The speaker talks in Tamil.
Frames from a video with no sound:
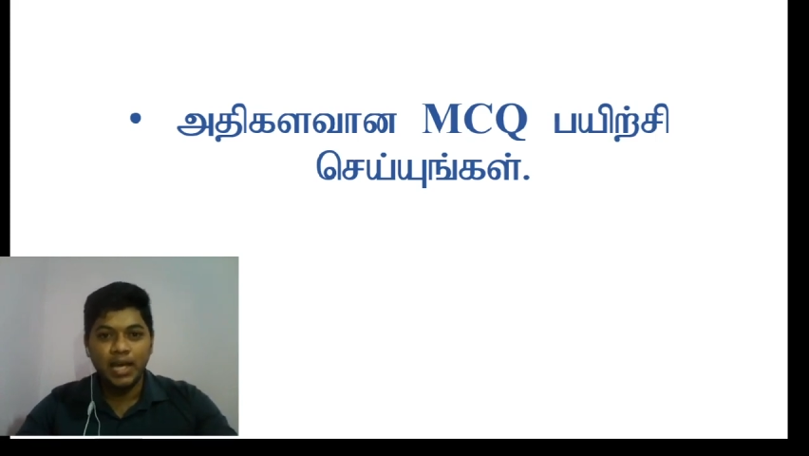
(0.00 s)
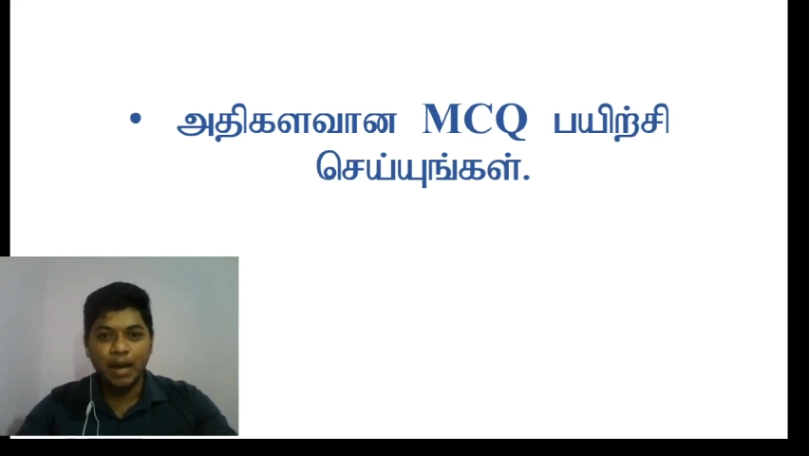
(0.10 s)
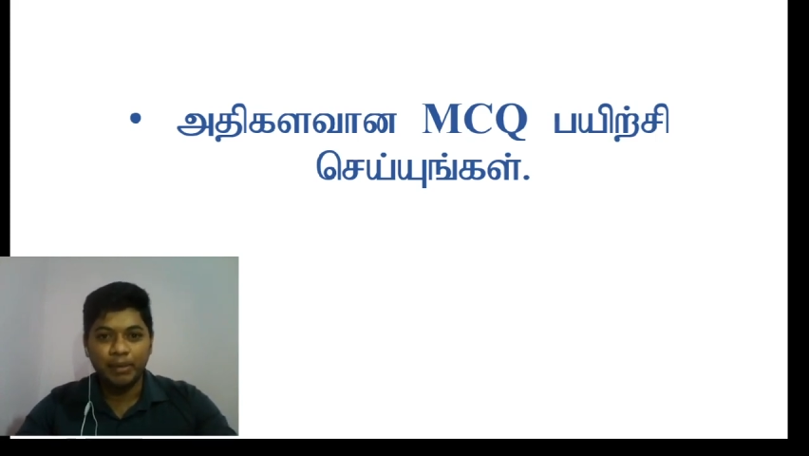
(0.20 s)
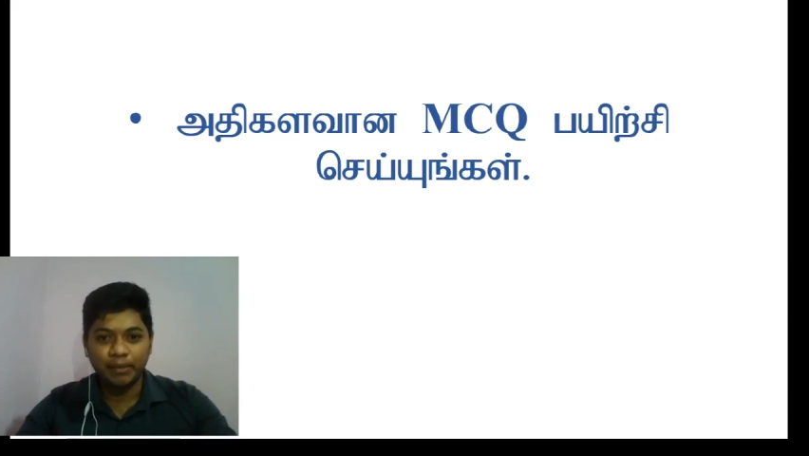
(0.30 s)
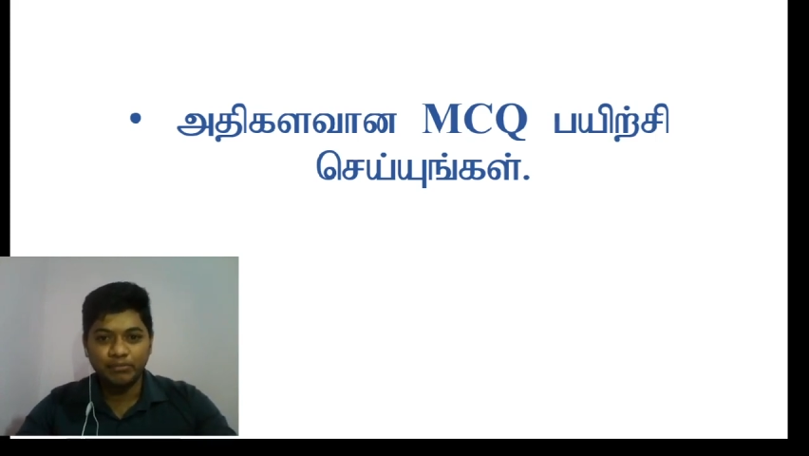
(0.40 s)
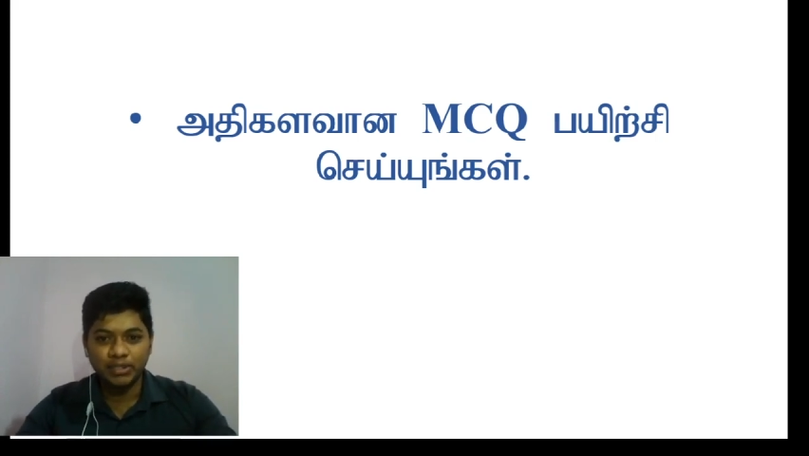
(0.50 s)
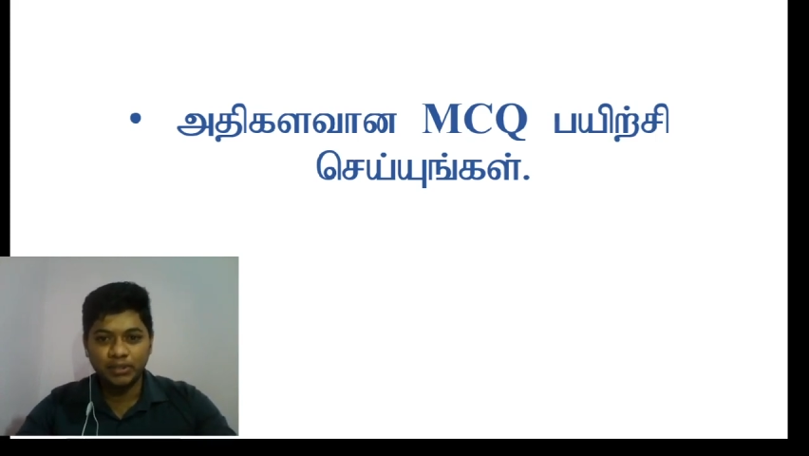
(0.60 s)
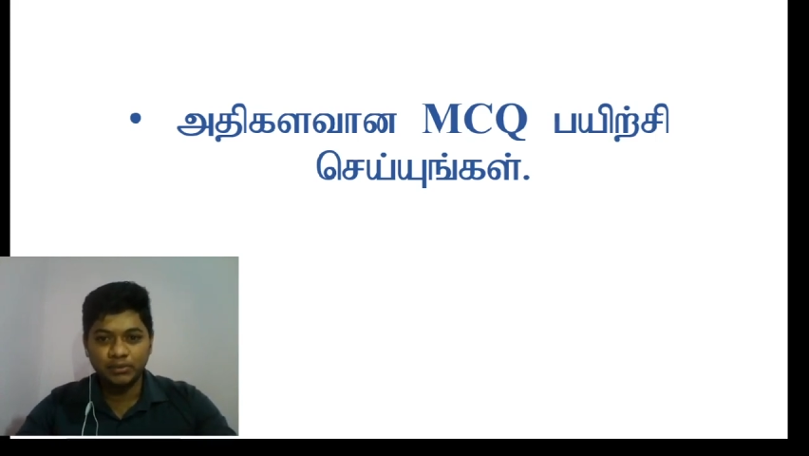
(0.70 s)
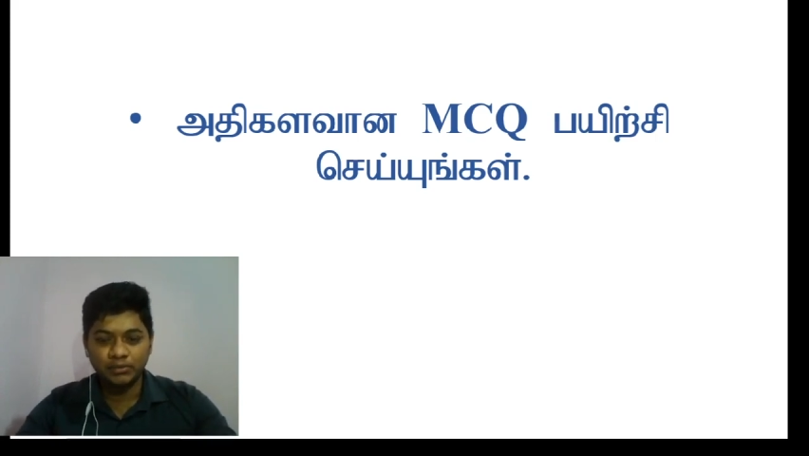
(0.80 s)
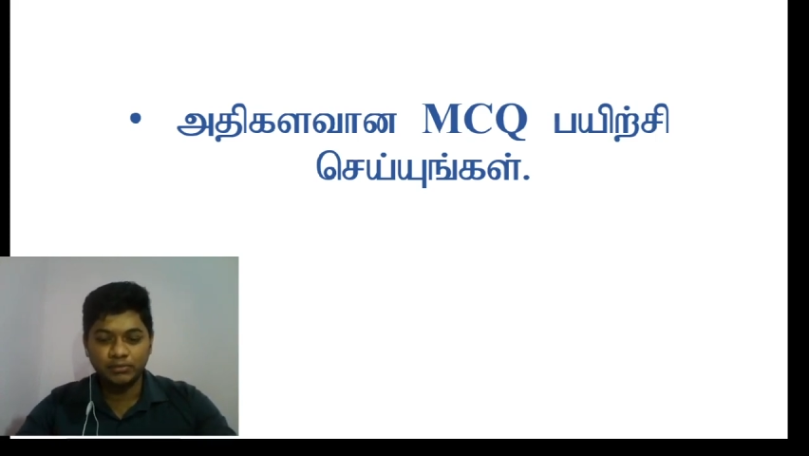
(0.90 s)
அப்போ
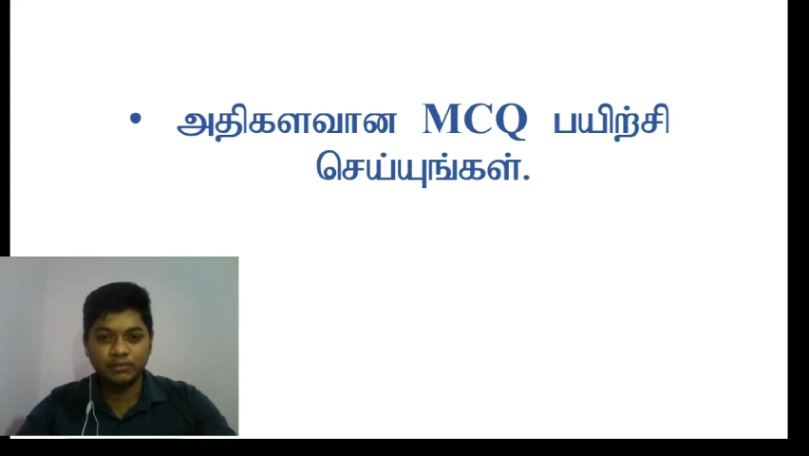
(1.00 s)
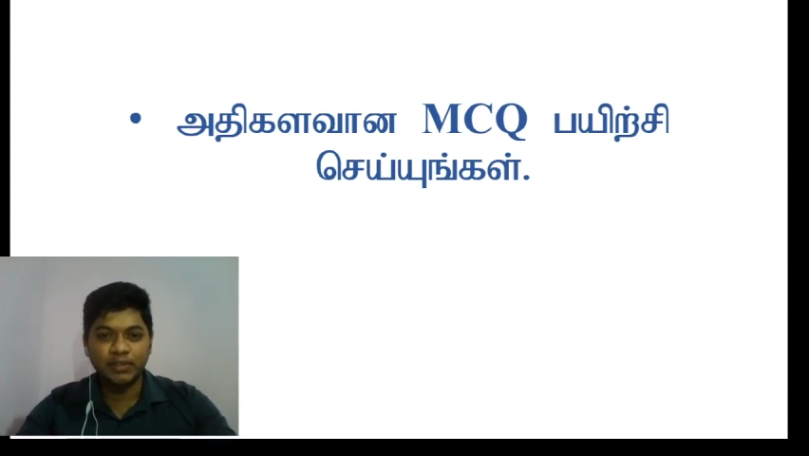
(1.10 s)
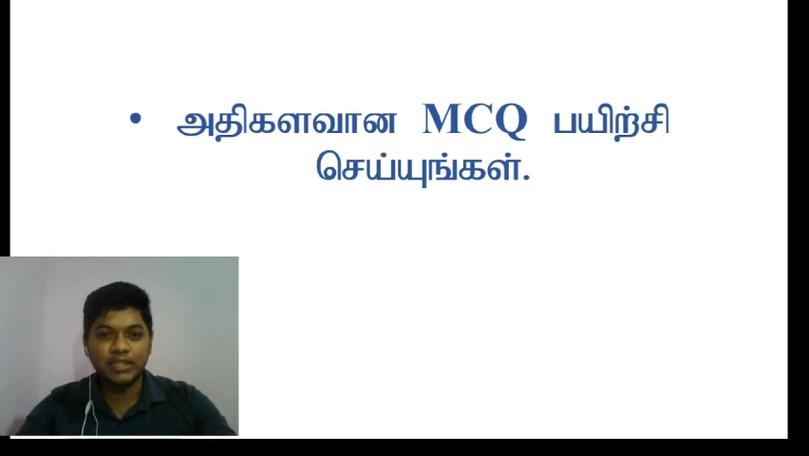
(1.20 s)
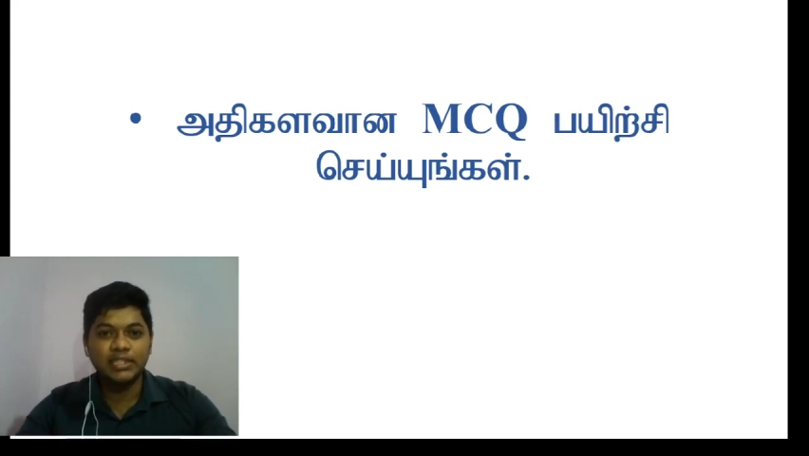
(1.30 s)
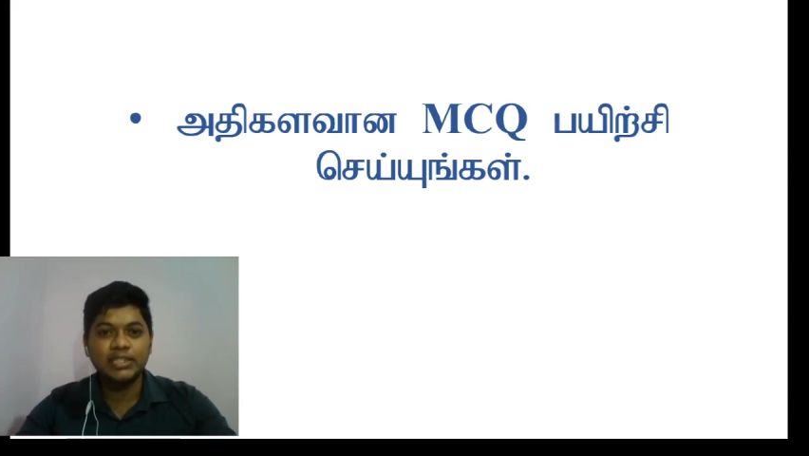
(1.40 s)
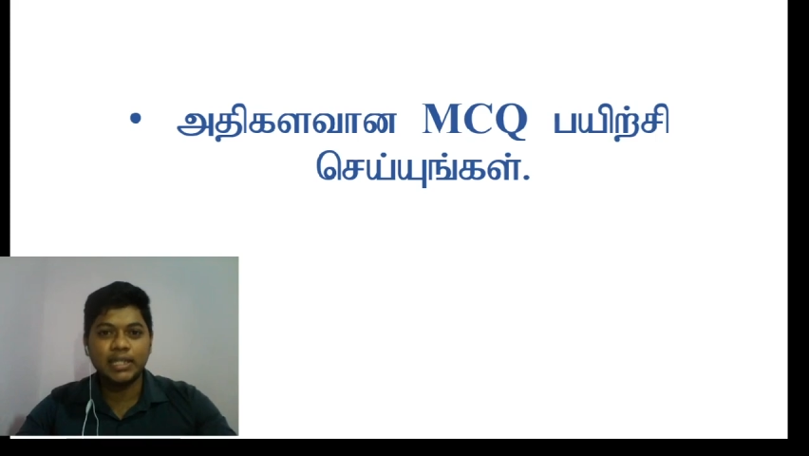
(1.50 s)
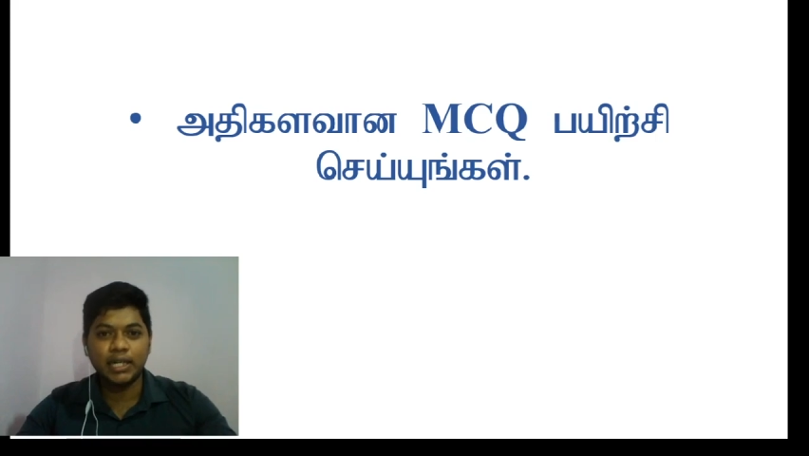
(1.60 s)
எம்சிக்யூ வந்து